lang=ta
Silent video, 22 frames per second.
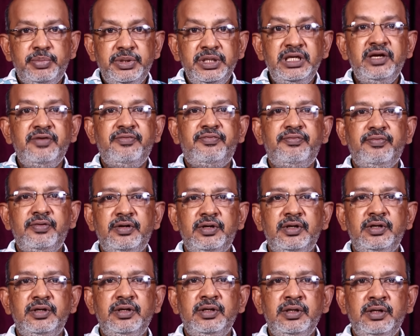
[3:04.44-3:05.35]
பிஎஃப்
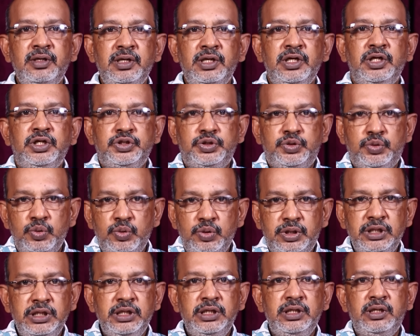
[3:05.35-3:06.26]

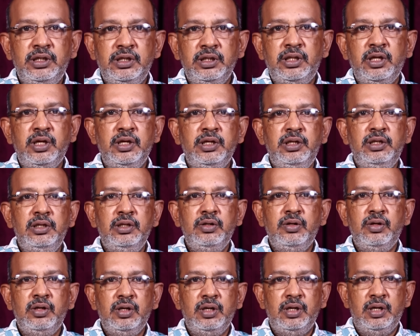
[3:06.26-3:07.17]
ஷூட்டிங் இருக்குதோ
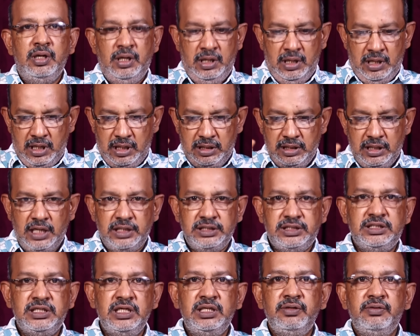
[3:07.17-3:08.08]
இல்லையோ அந்த
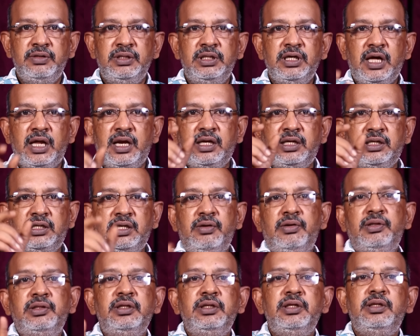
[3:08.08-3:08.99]
அசிஸ்டண்ட்டுக்கு வந்து
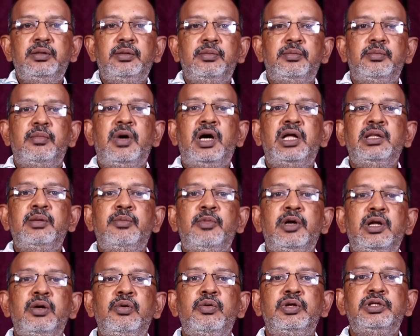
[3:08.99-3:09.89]
கரெக்டாக வந்து
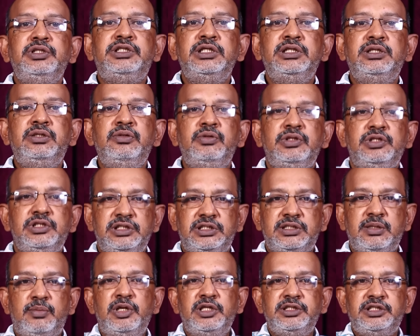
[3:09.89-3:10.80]
மாதமான ஒரு செக்கு வந்து
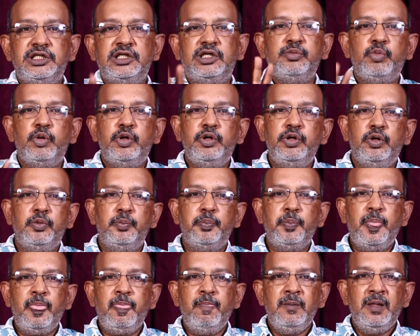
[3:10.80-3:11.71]
சம்பள செக்கு போயிடும்
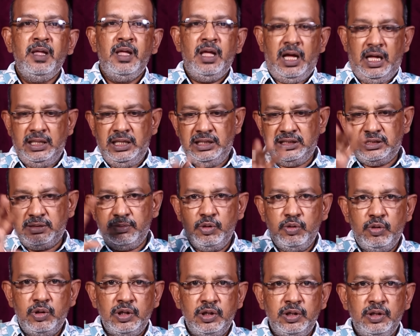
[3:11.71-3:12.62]
அதே
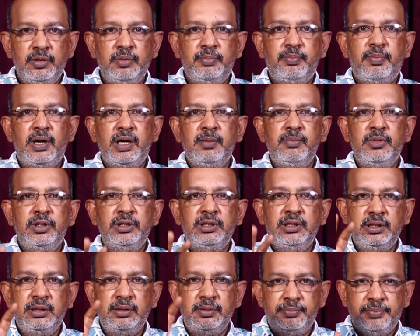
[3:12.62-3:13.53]
சமயம் ஒரு படம்
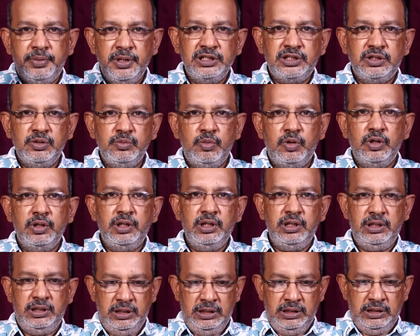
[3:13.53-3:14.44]
வந்து பேசும்பொழுது
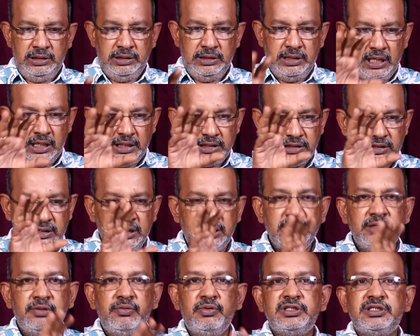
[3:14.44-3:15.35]
என்
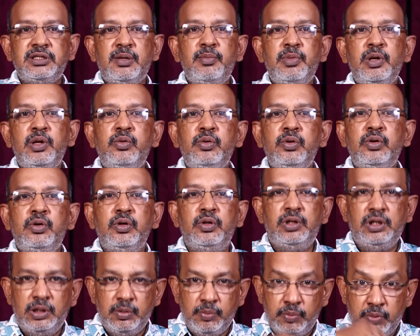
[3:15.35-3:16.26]
அசிஸ்டண்ட்டுக்கு இவ்வளோ சம்பளம்
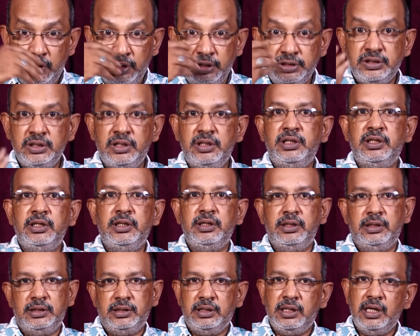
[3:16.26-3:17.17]
கொடுக்கணும்னு அந்த ப்ரொடியூசர்கிட்ட
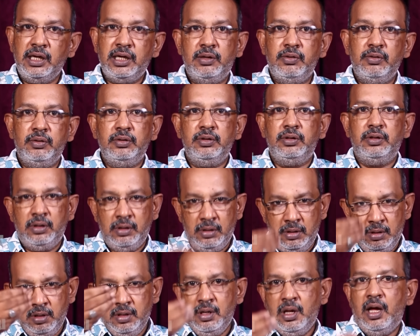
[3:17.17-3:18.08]
கேட்குற ஒன்று இருக்குது
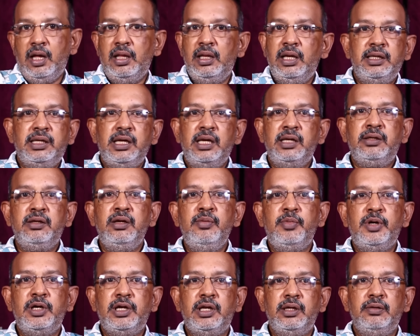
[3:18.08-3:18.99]
அதெல்லாம் கேட்கவே
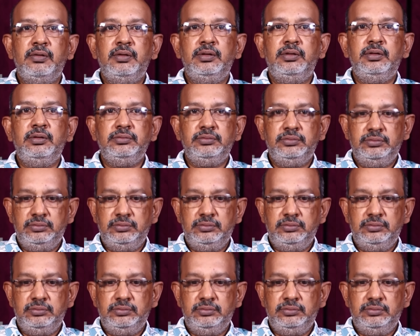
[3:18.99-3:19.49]
மாட்டாங்க வந்து